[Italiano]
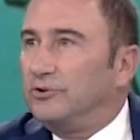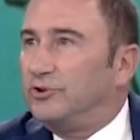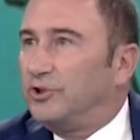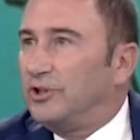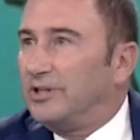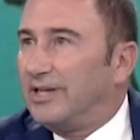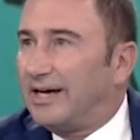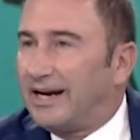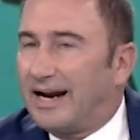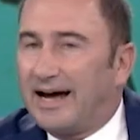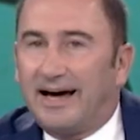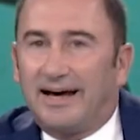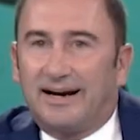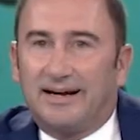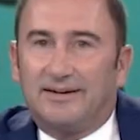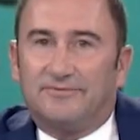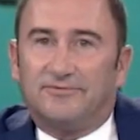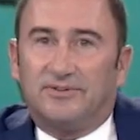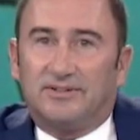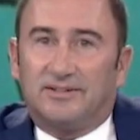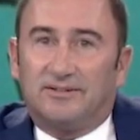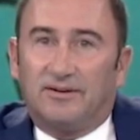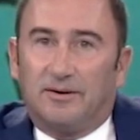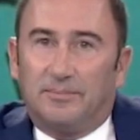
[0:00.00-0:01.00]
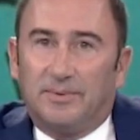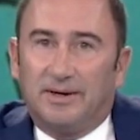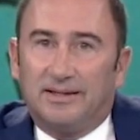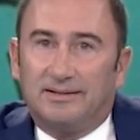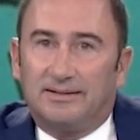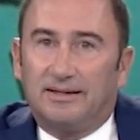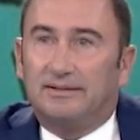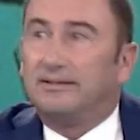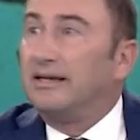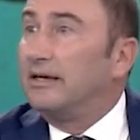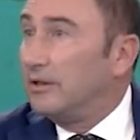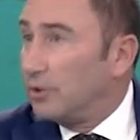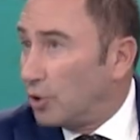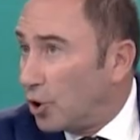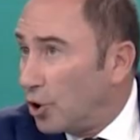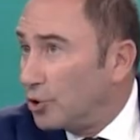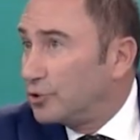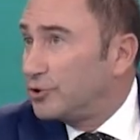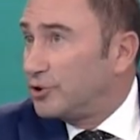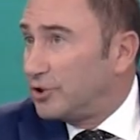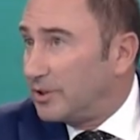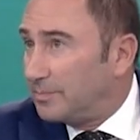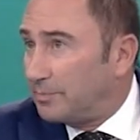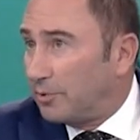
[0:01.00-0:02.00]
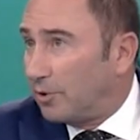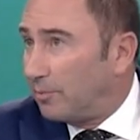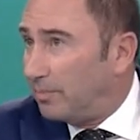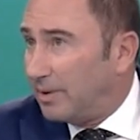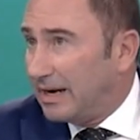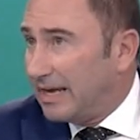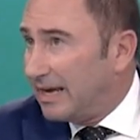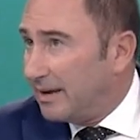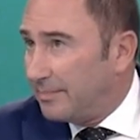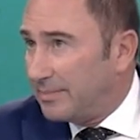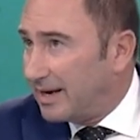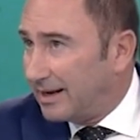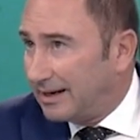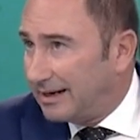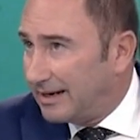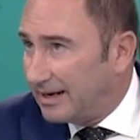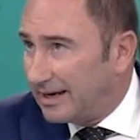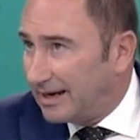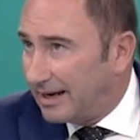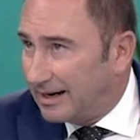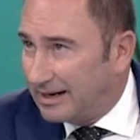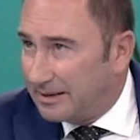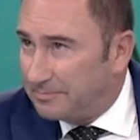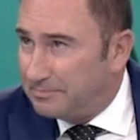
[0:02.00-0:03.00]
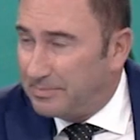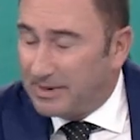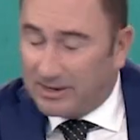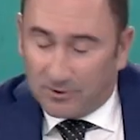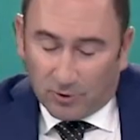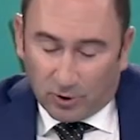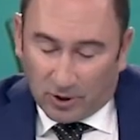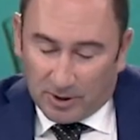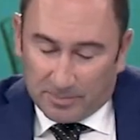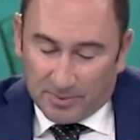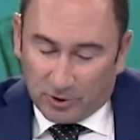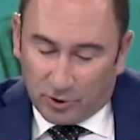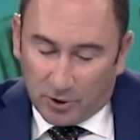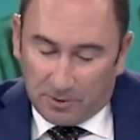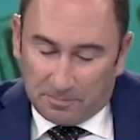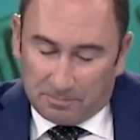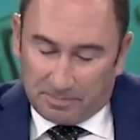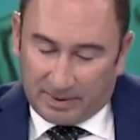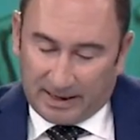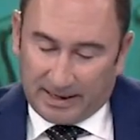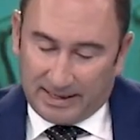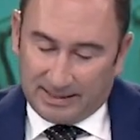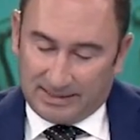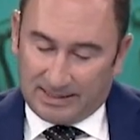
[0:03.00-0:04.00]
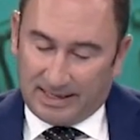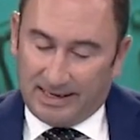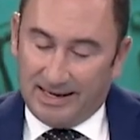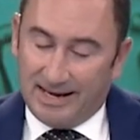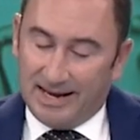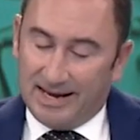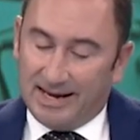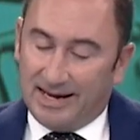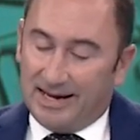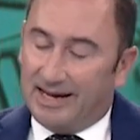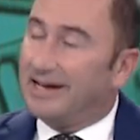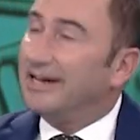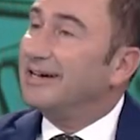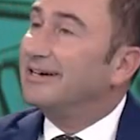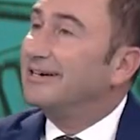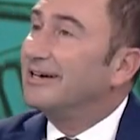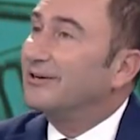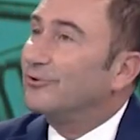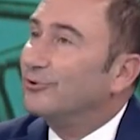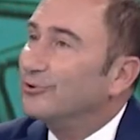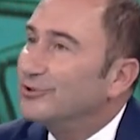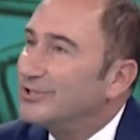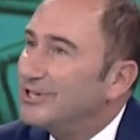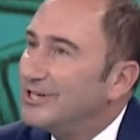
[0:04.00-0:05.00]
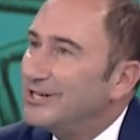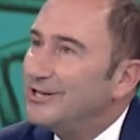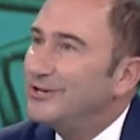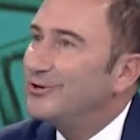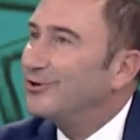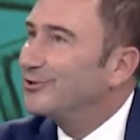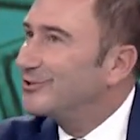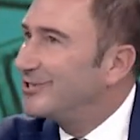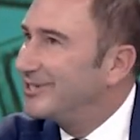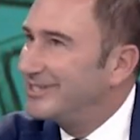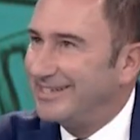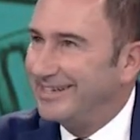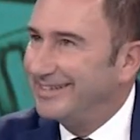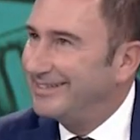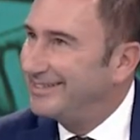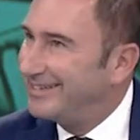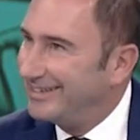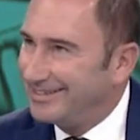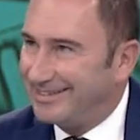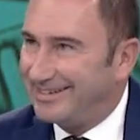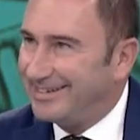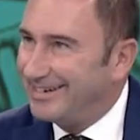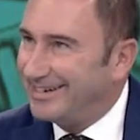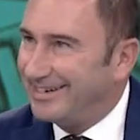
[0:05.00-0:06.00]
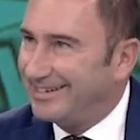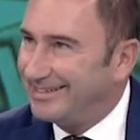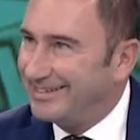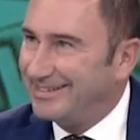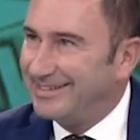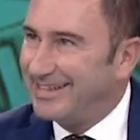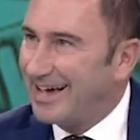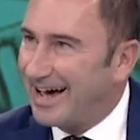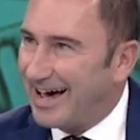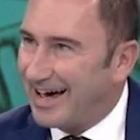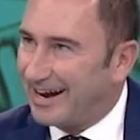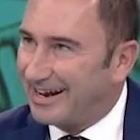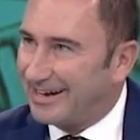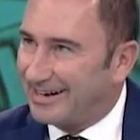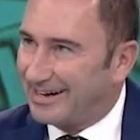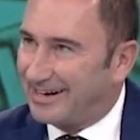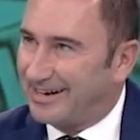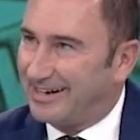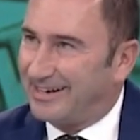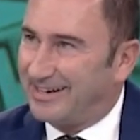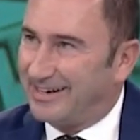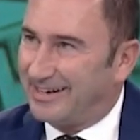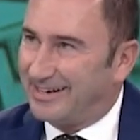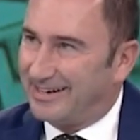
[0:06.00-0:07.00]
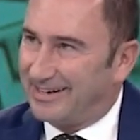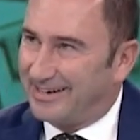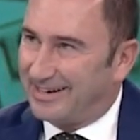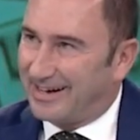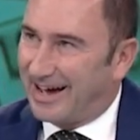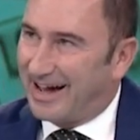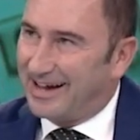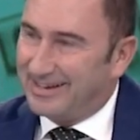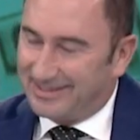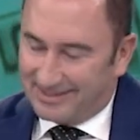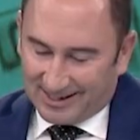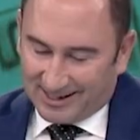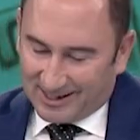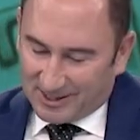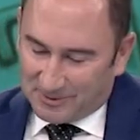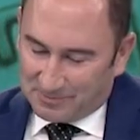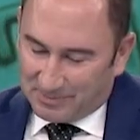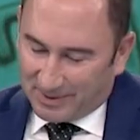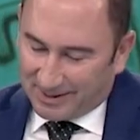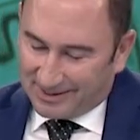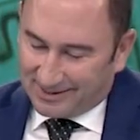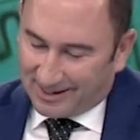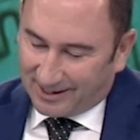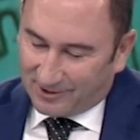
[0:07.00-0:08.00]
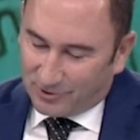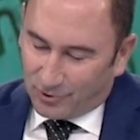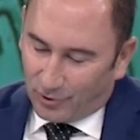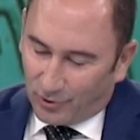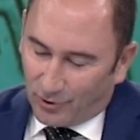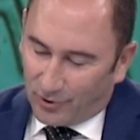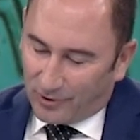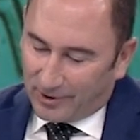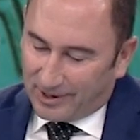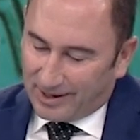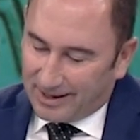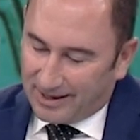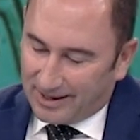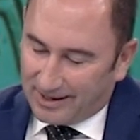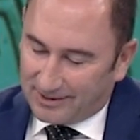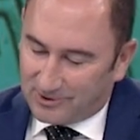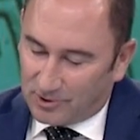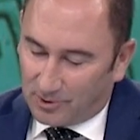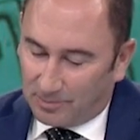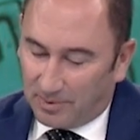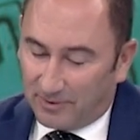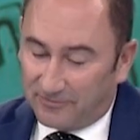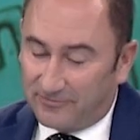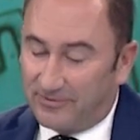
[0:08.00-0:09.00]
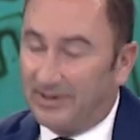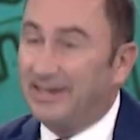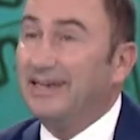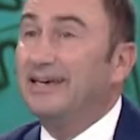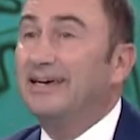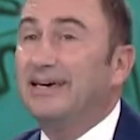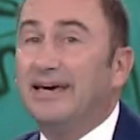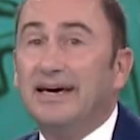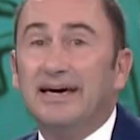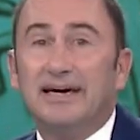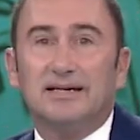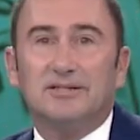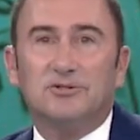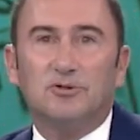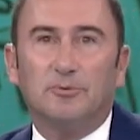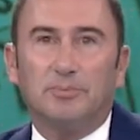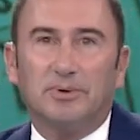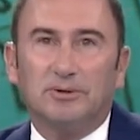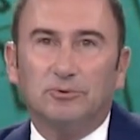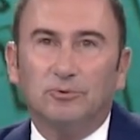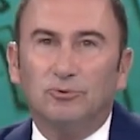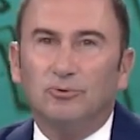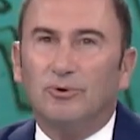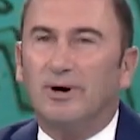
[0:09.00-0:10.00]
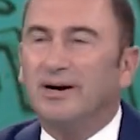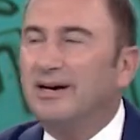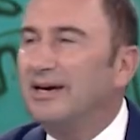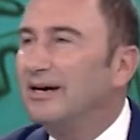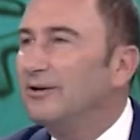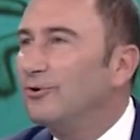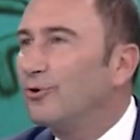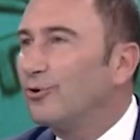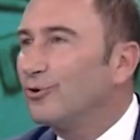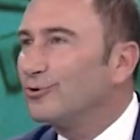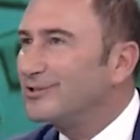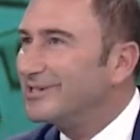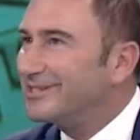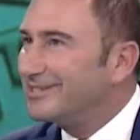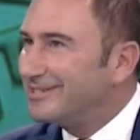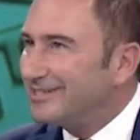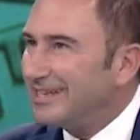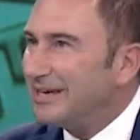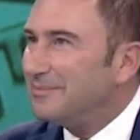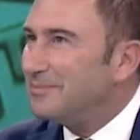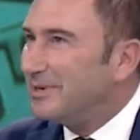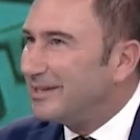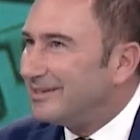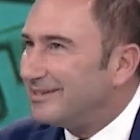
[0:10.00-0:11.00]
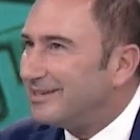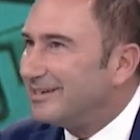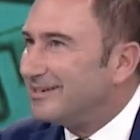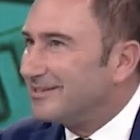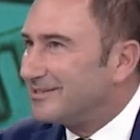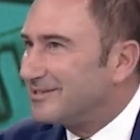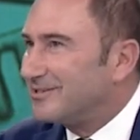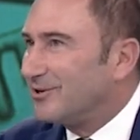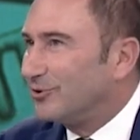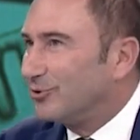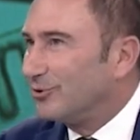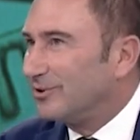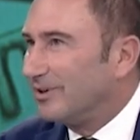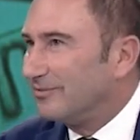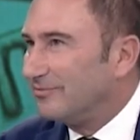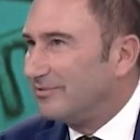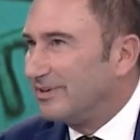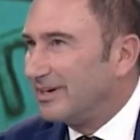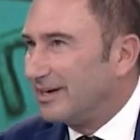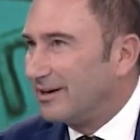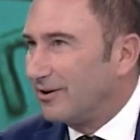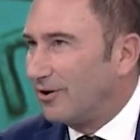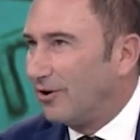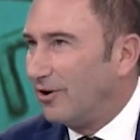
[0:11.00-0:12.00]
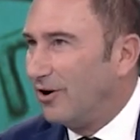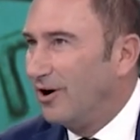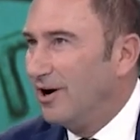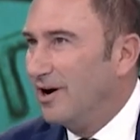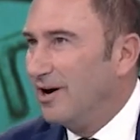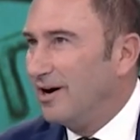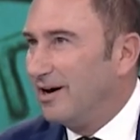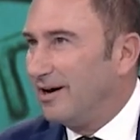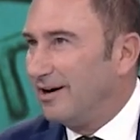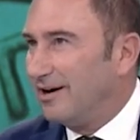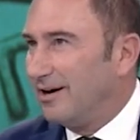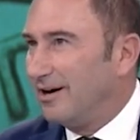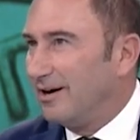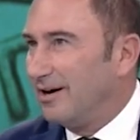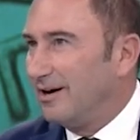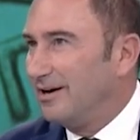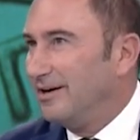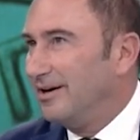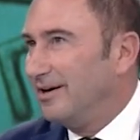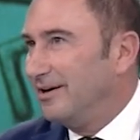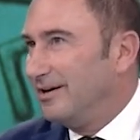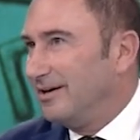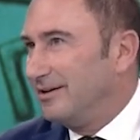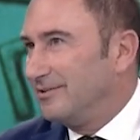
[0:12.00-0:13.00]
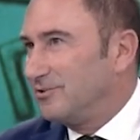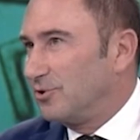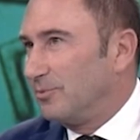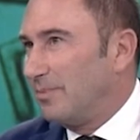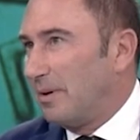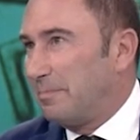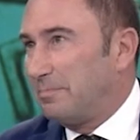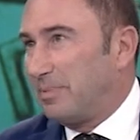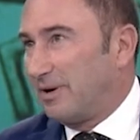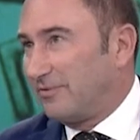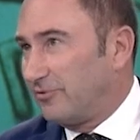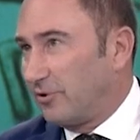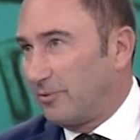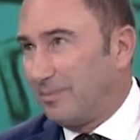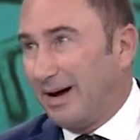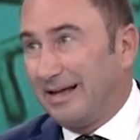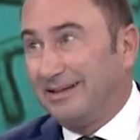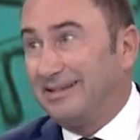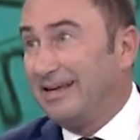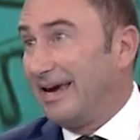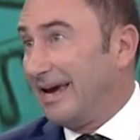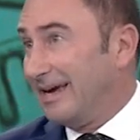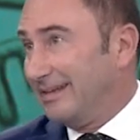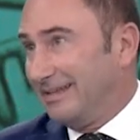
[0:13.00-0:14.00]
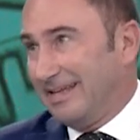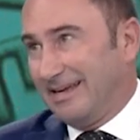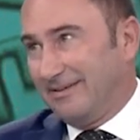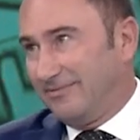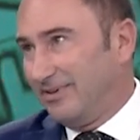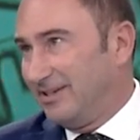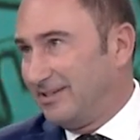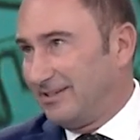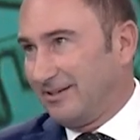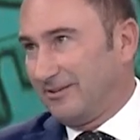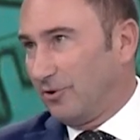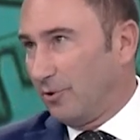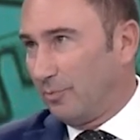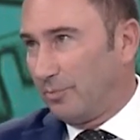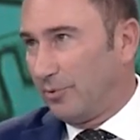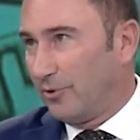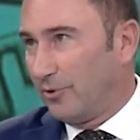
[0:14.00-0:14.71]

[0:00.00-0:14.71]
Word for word: generare effettivamente dei grossi problemi alle, alle piccole e medie imprese. Che consiglio si sente di, di, dare ai telespettatori, insomma, finché soprattutto anche i loro sistemi T siano davvero eh, insomma, performanti ed evitino